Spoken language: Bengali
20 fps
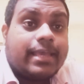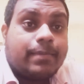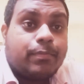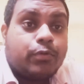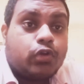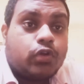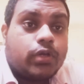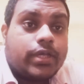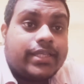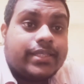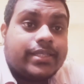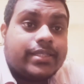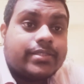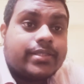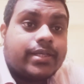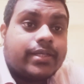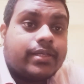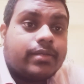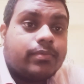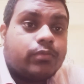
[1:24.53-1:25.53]
এবং এই
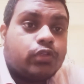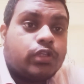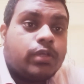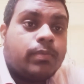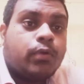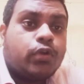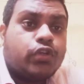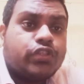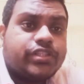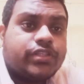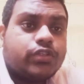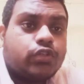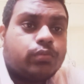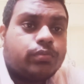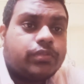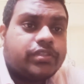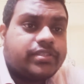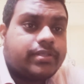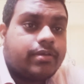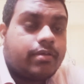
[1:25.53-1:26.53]
টিজারটার মধ্যে বনি
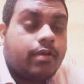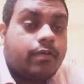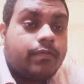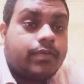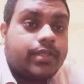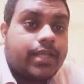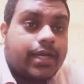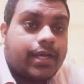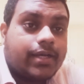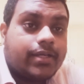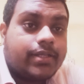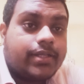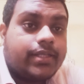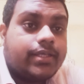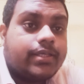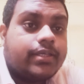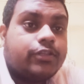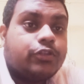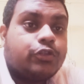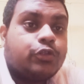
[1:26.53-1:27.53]
সেনগুপ্ত সেভাবে
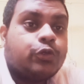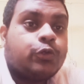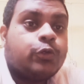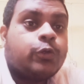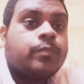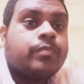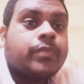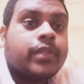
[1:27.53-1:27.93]
দেখায়নি কিন্তু